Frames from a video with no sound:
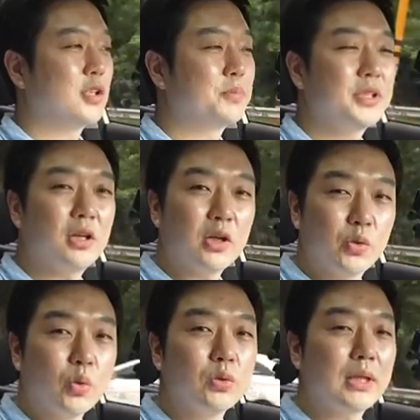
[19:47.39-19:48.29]
접지력이
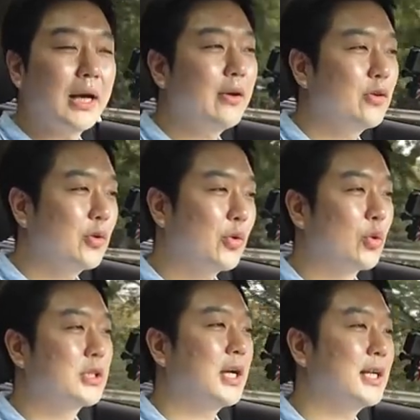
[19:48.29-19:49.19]
좋은 타이어로
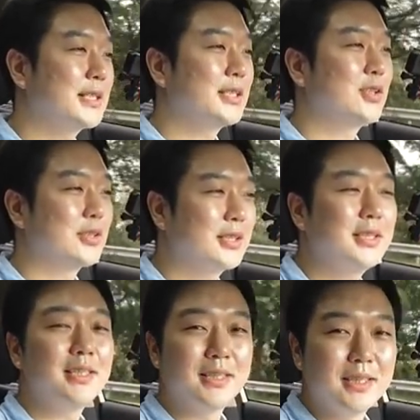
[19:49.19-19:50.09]
교체하시는
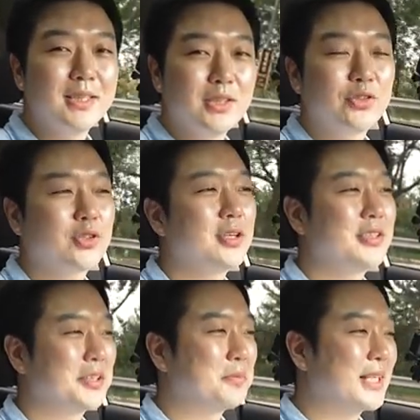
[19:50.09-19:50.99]
것을
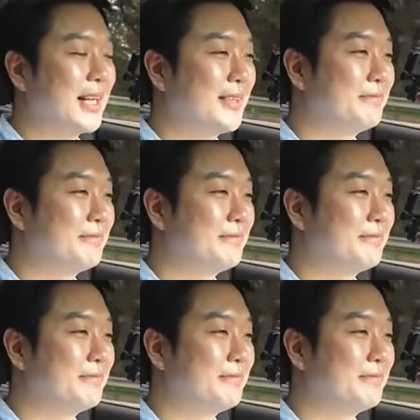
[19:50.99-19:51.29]
추천드립니다.